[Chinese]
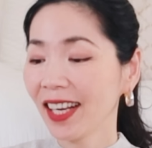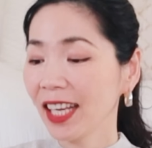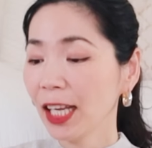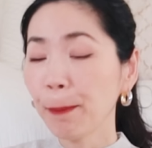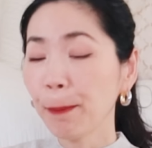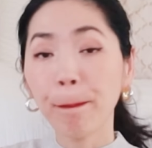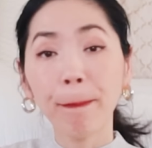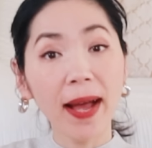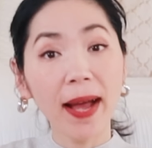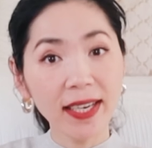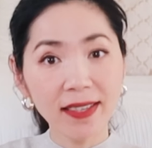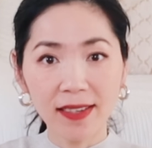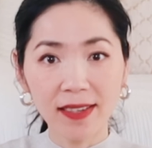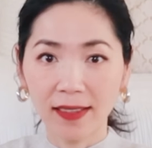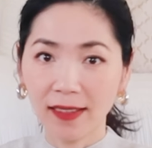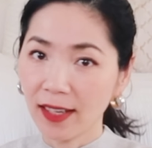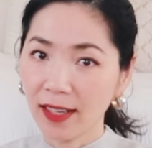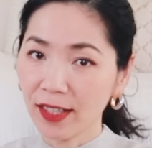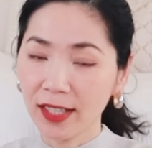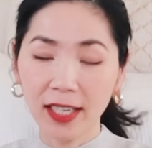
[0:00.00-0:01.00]
一般
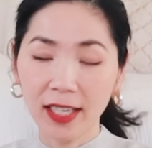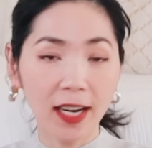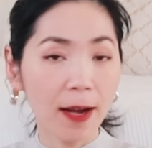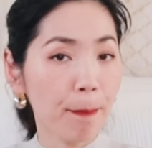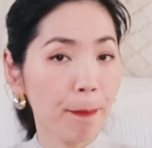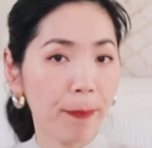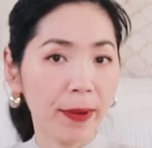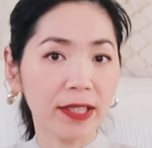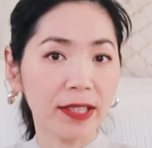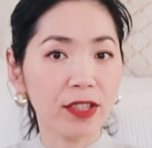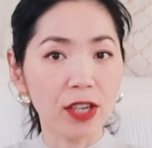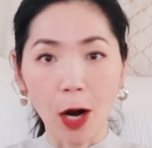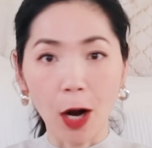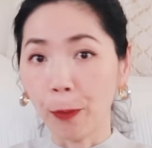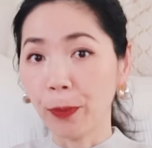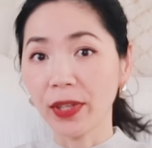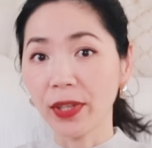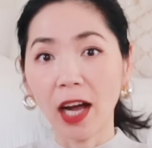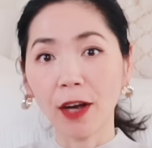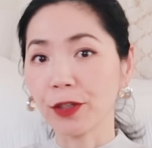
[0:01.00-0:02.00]
人呢是根本
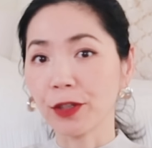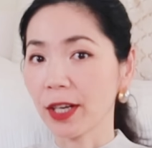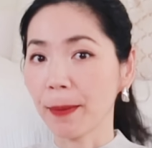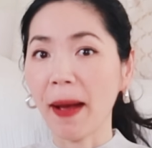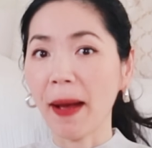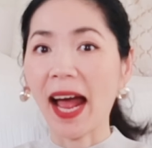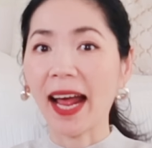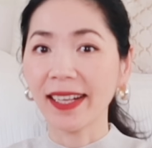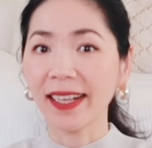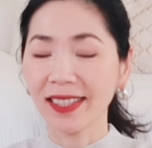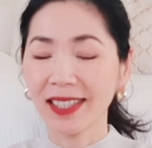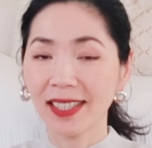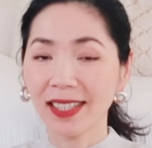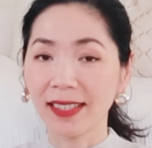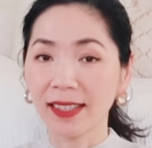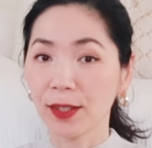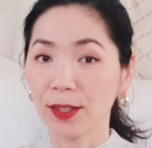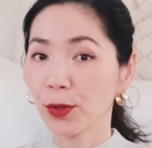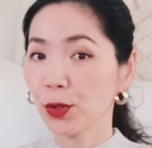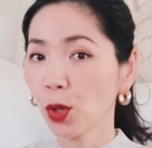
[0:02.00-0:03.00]
找不到这牌
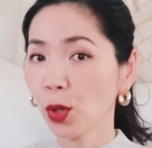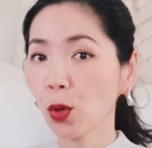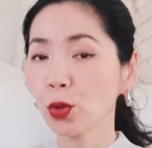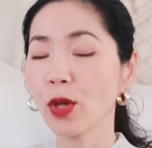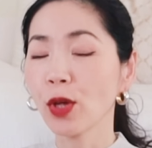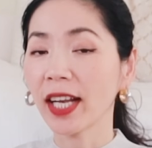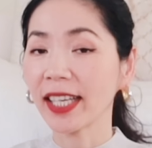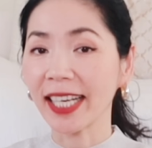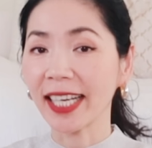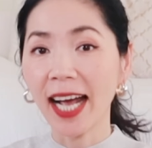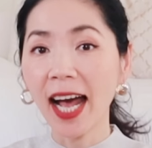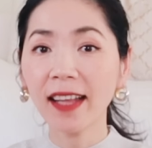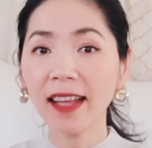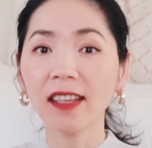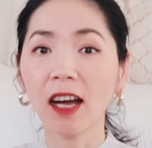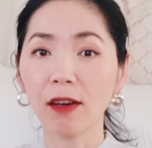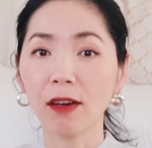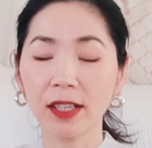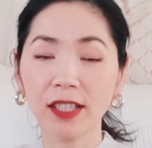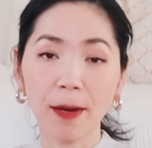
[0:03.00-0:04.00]
子，就算你看
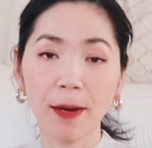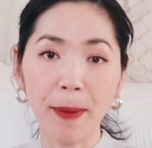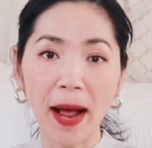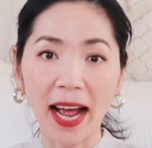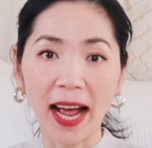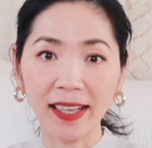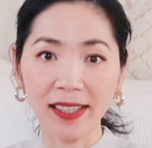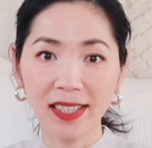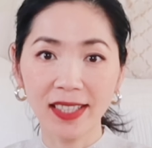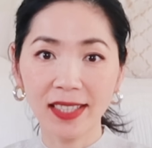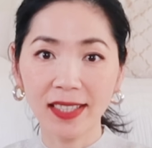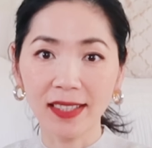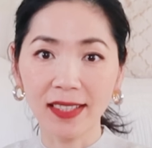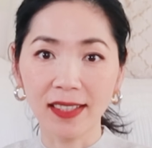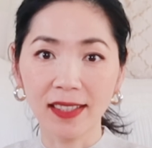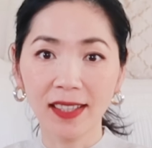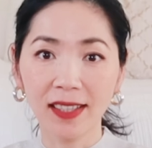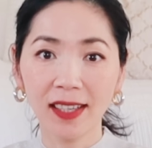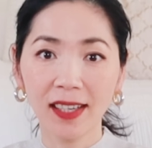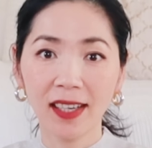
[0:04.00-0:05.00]
到了这牌
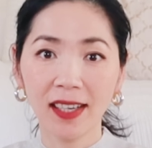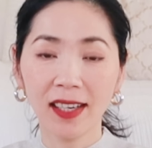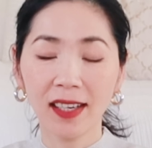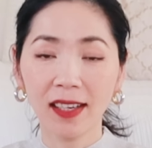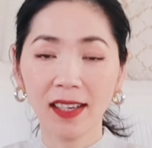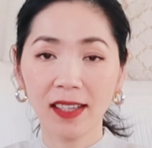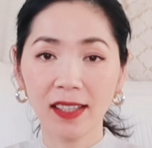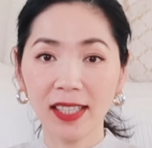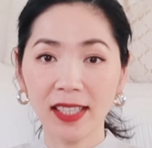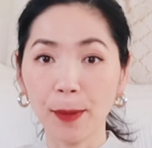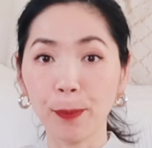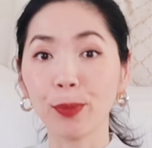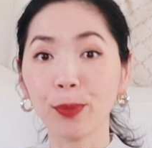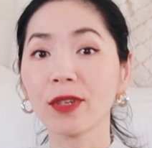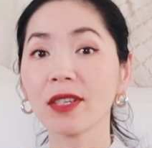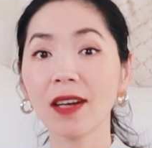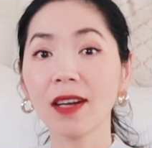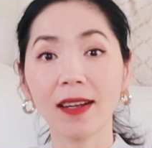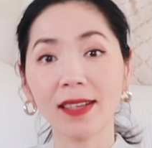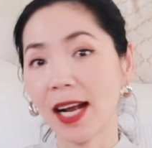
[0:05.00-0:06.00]
子，你也不
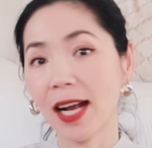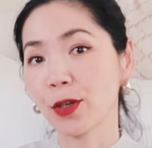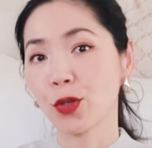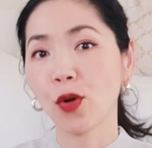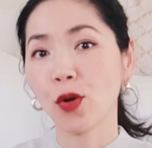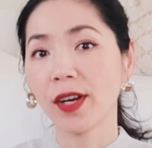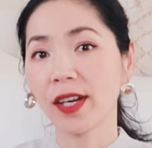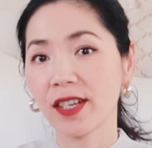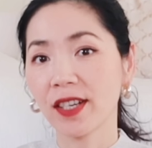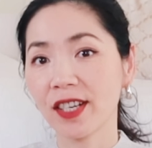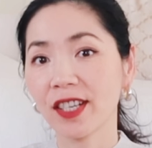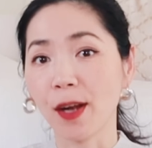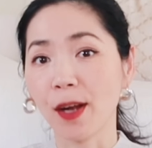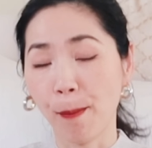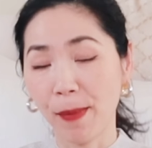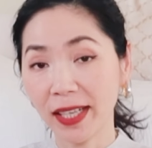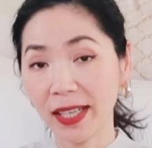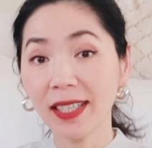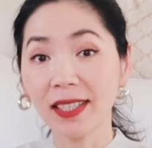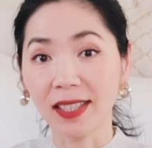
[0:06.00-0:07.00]
知道他说的是什
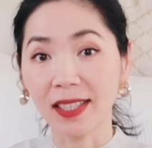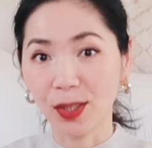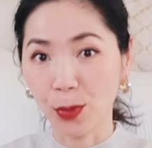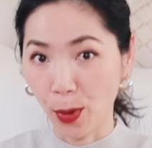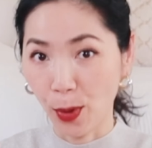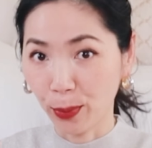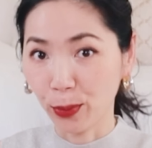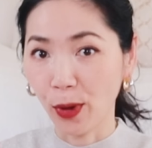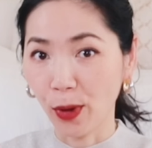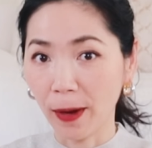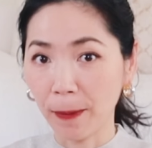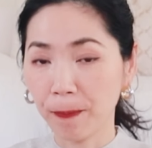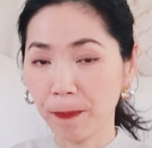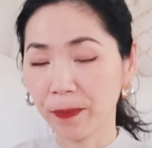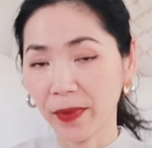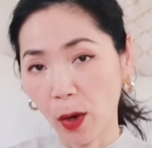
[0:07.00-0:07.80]
么意思，对不对？